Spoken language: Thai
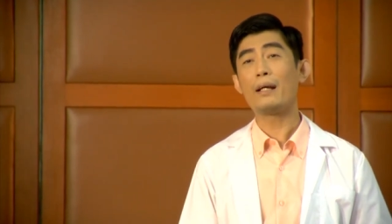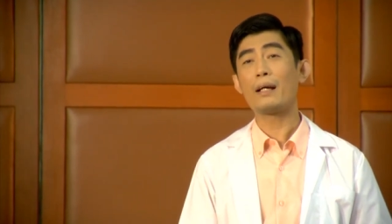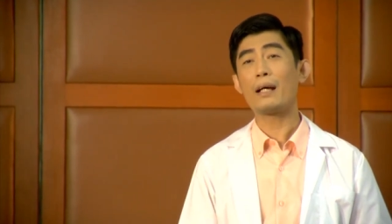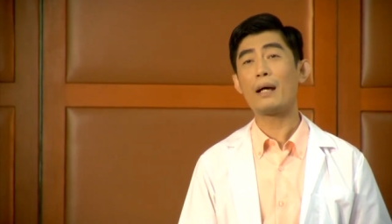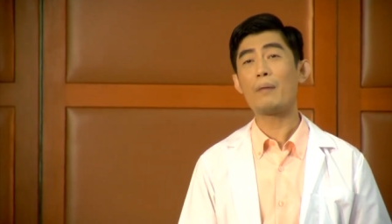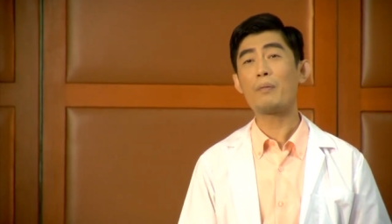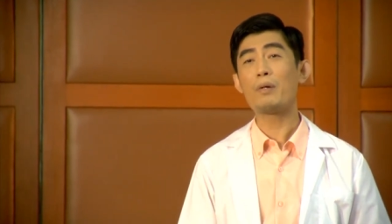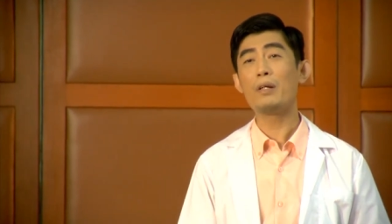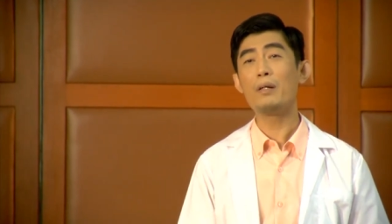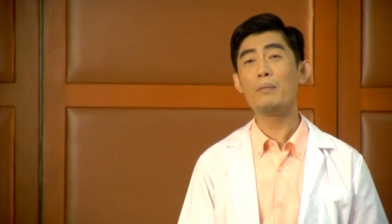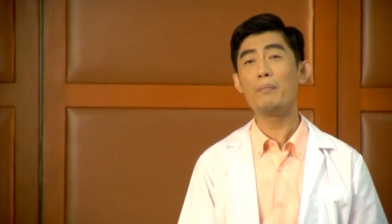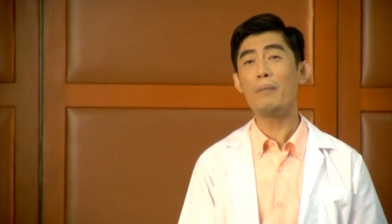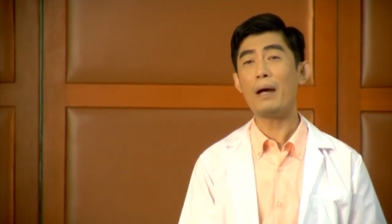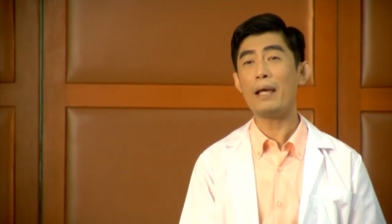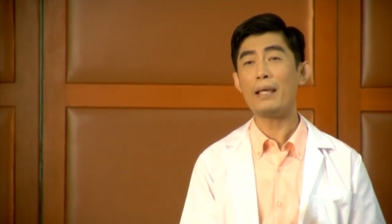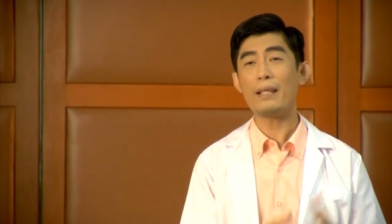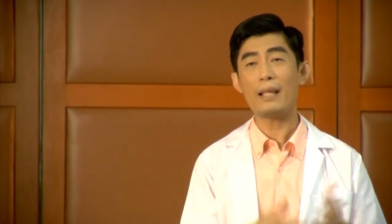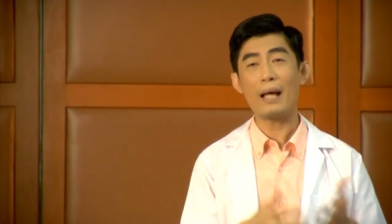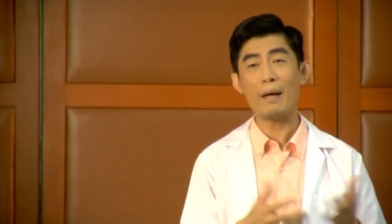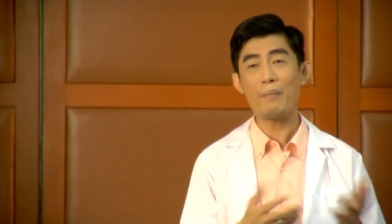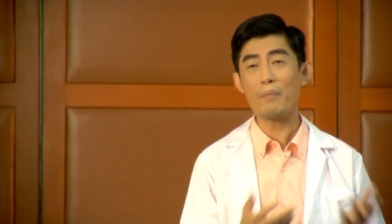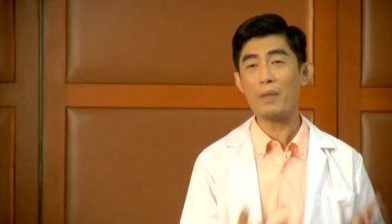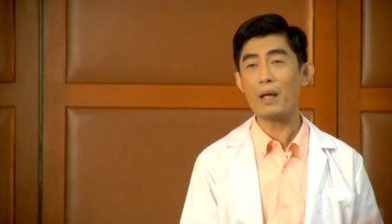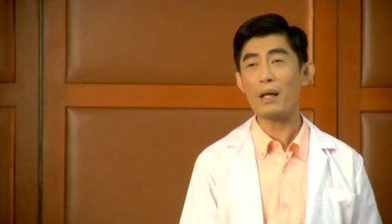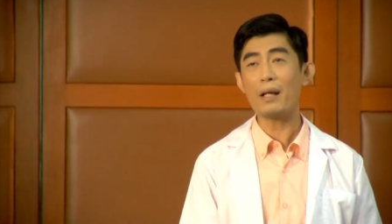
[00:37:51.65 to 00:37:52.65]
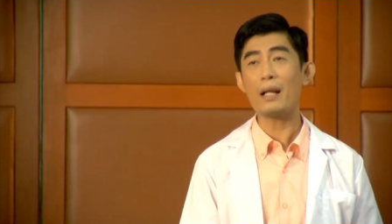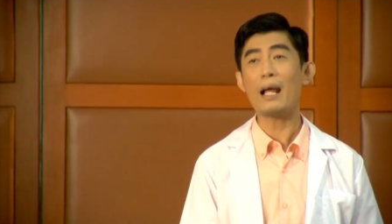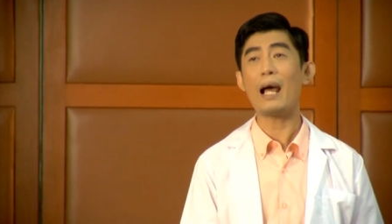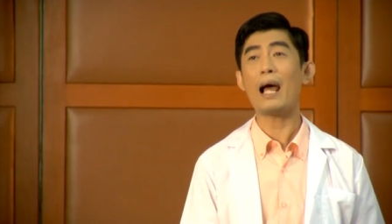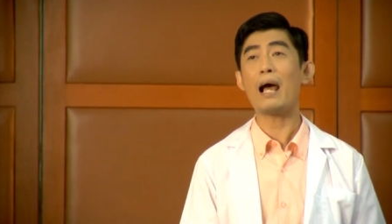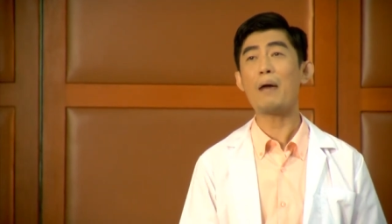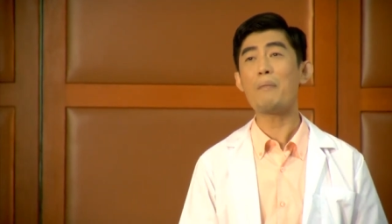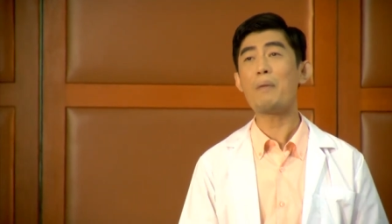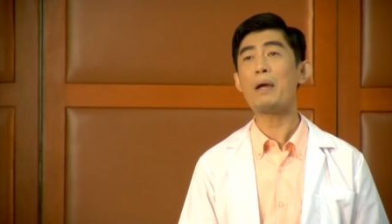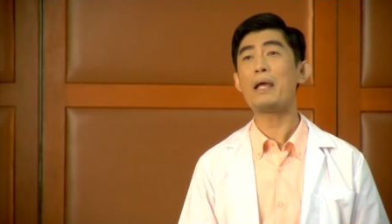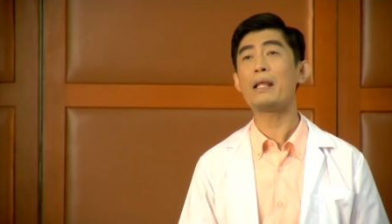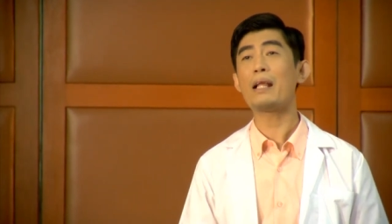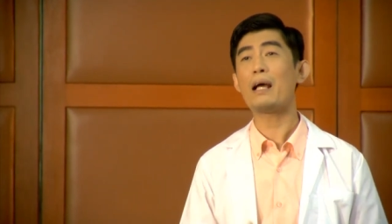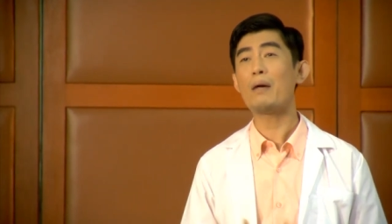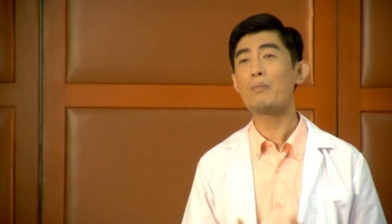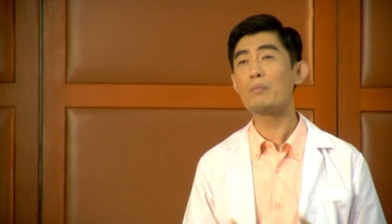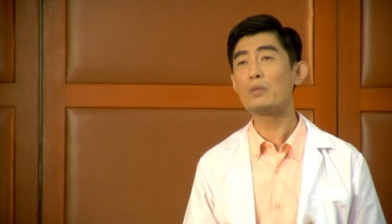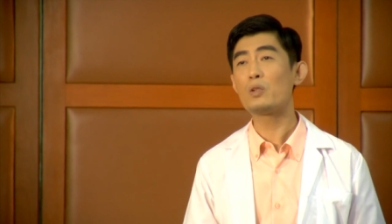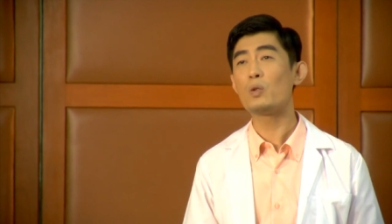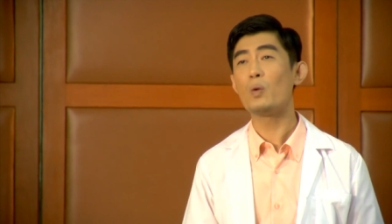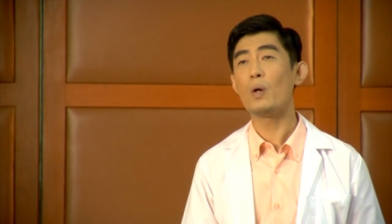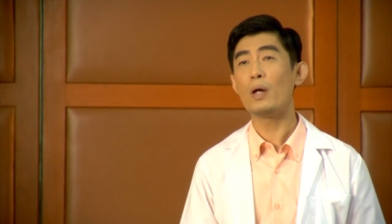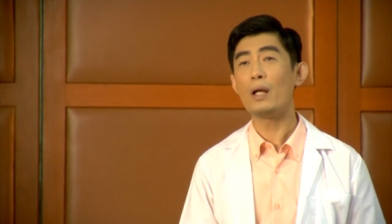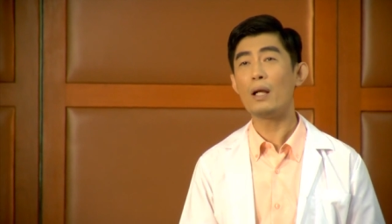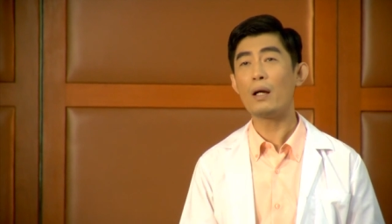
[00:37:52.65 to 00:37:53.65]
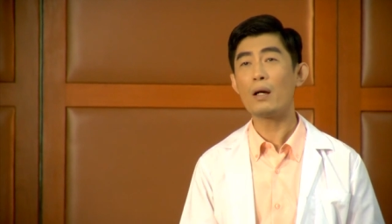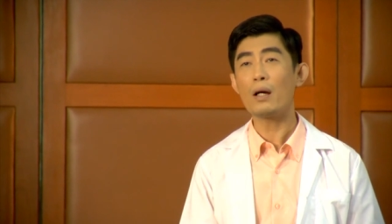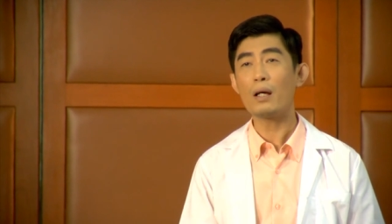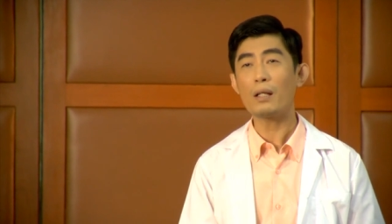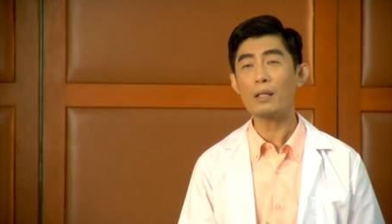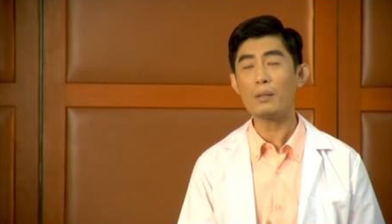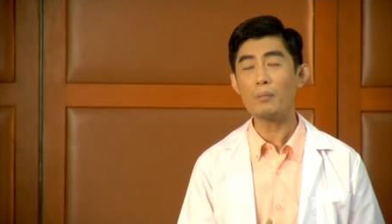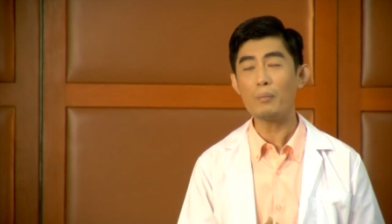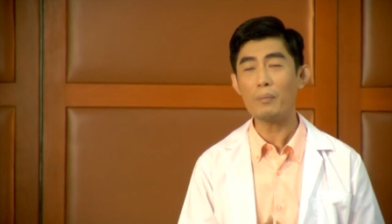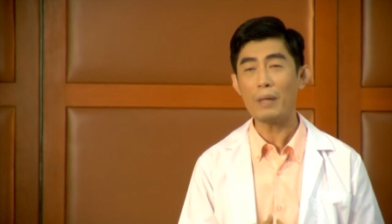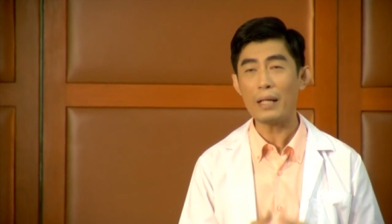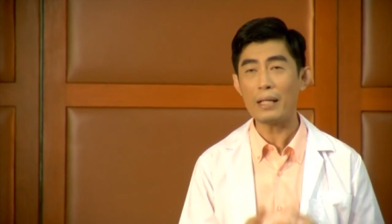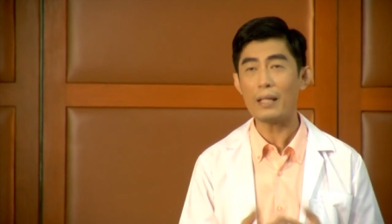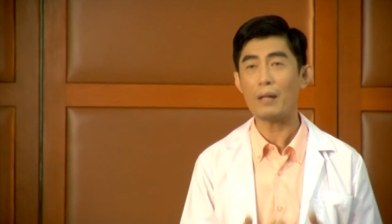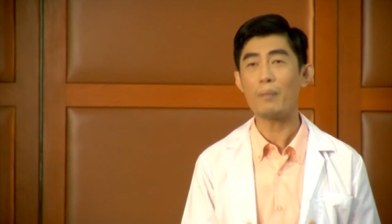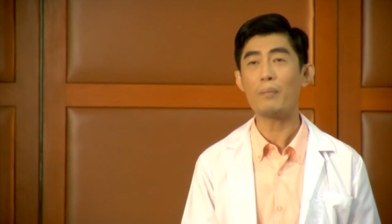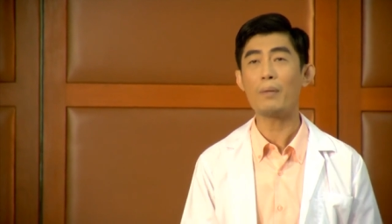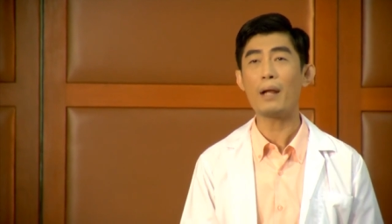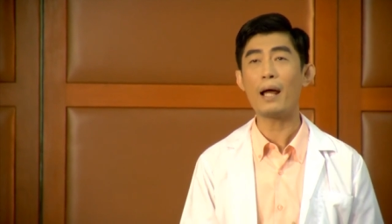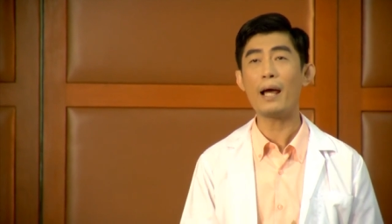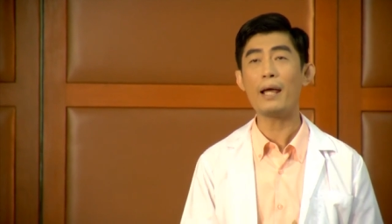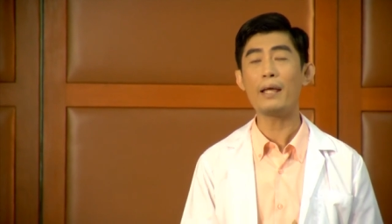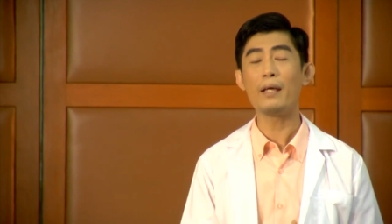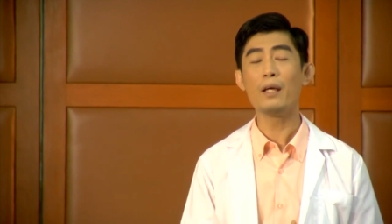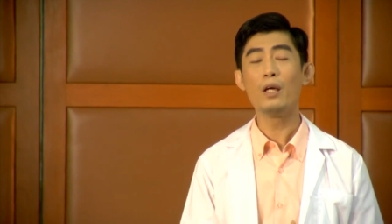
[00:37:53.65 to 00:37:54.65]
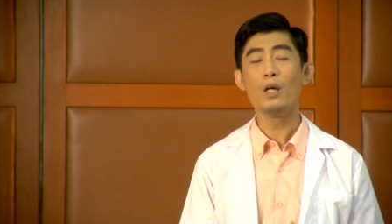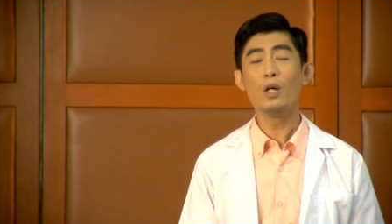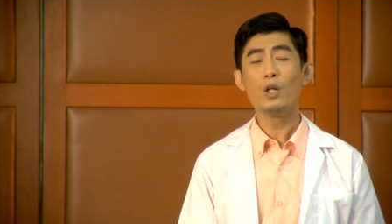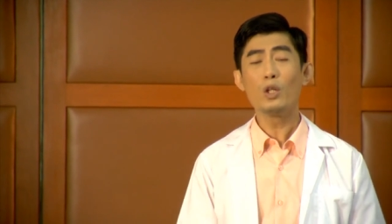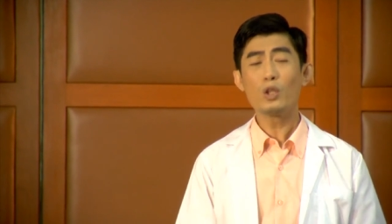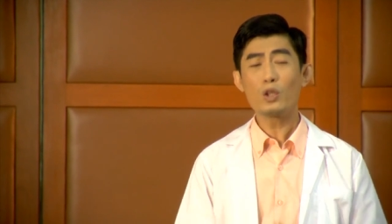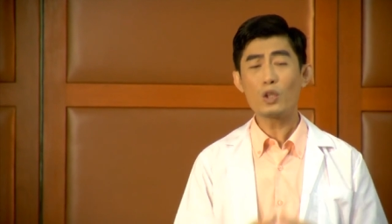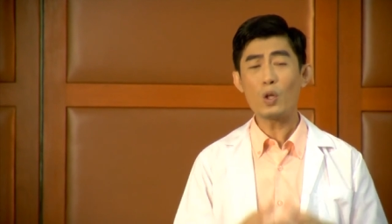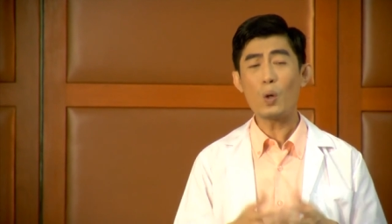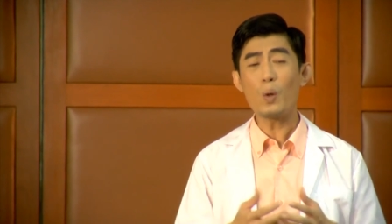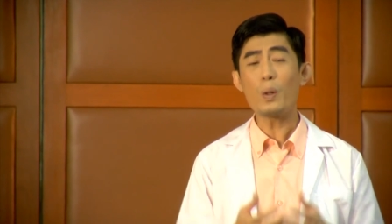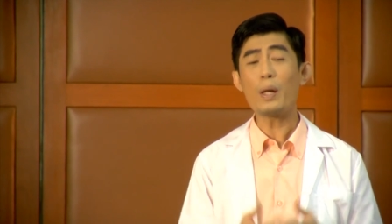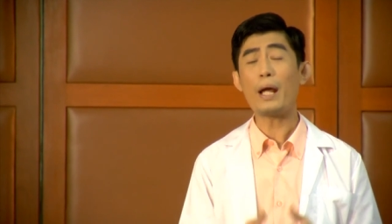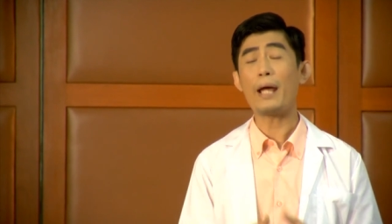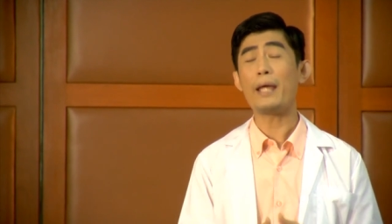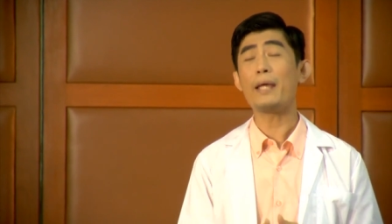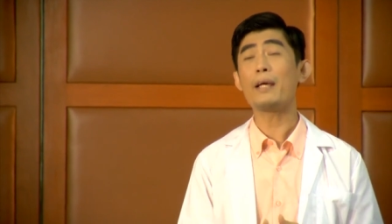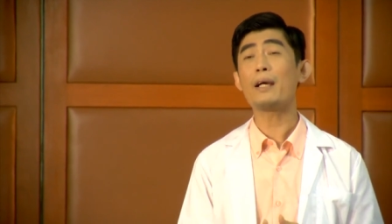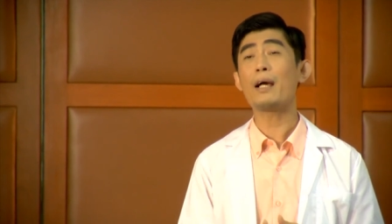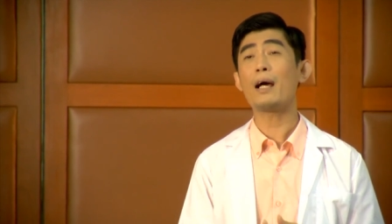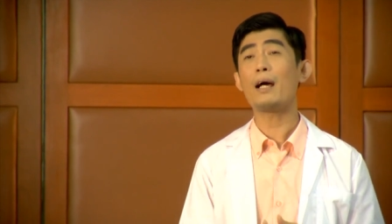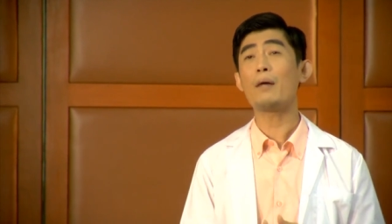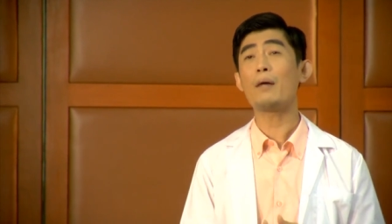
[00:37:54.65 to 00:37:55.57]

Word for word: นะครับคือไม่ทำทั้งนาไม่ทำสวนแล้วก็ไม่ทำไรตรงไหน